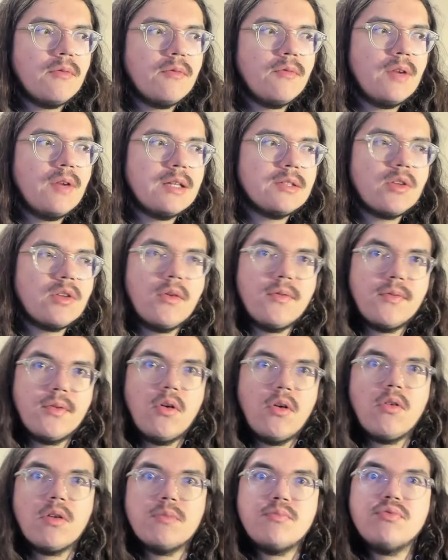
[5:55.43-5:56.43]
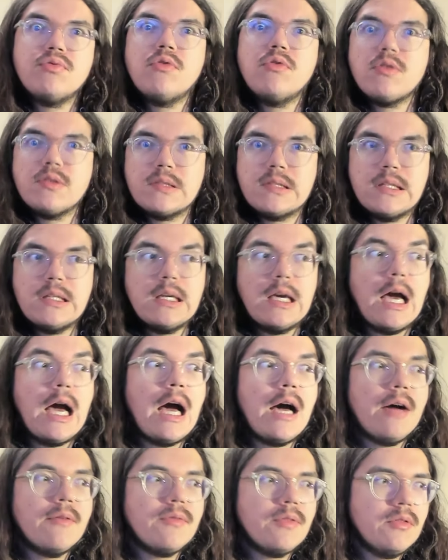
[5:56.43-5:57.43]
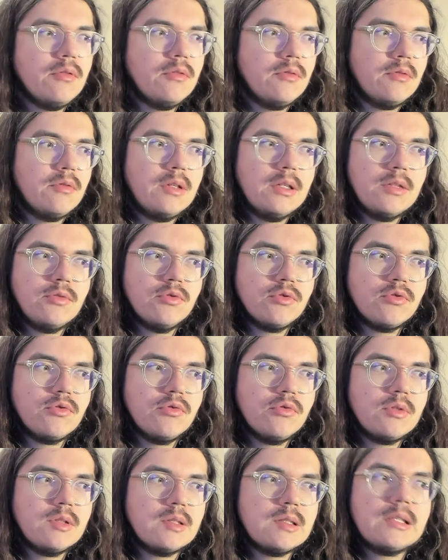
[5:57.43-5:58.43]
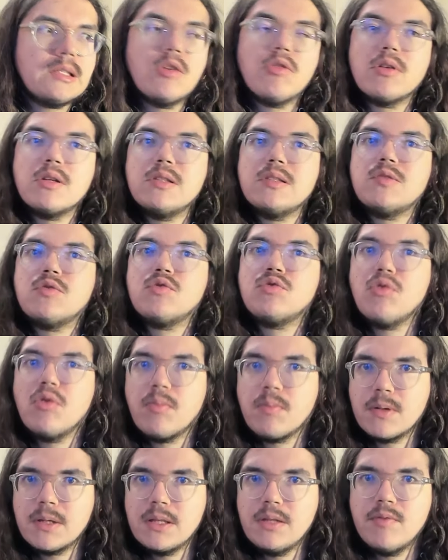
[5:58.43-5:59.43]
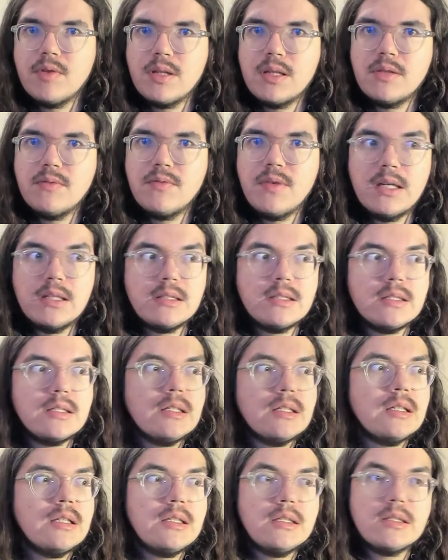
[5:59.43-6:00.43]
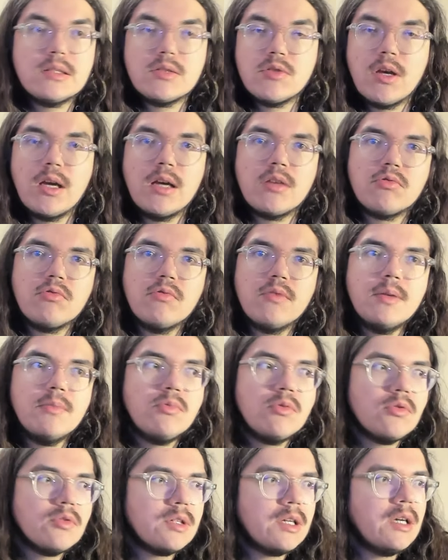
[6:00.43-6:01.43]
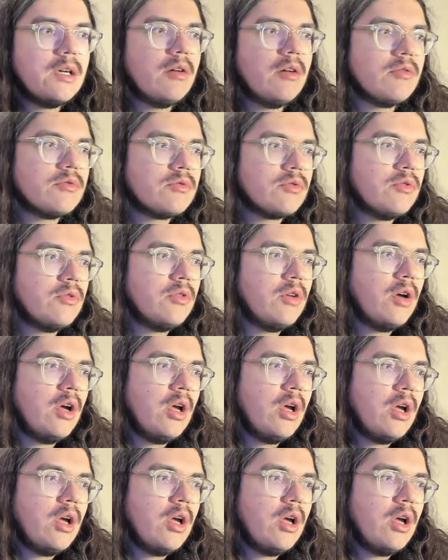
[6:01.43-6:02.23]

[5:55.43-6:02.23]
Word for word: Vlasov aurait pu lancer avant les deux autres, ce qui aurait surpris Van Edveld et il se serait retrouvé bloqué entre